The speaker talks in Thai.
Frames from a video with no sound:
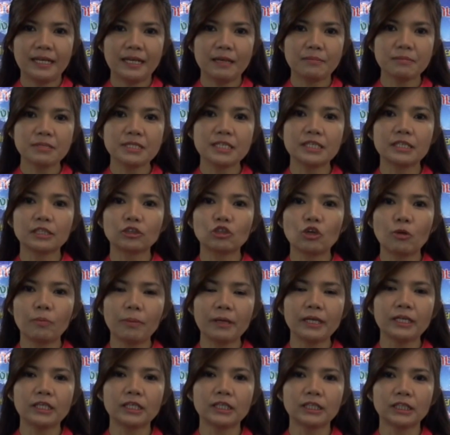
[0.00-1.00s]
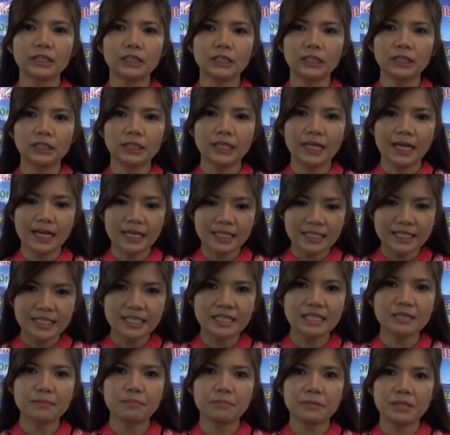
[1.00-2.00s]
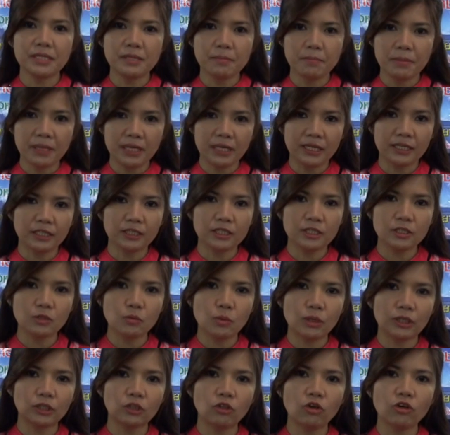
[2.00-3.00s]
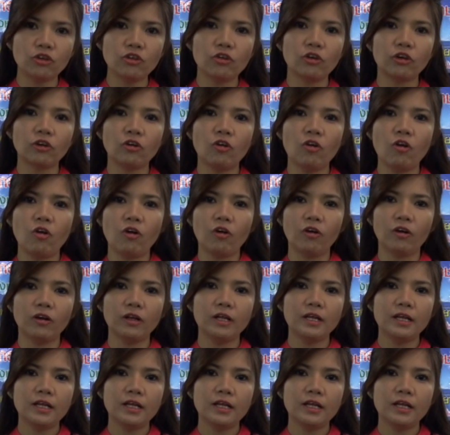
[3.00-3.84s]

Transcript: นำเสนอต่อไปก็คืออาชีพที่เป็นส่วนต่อยอดของ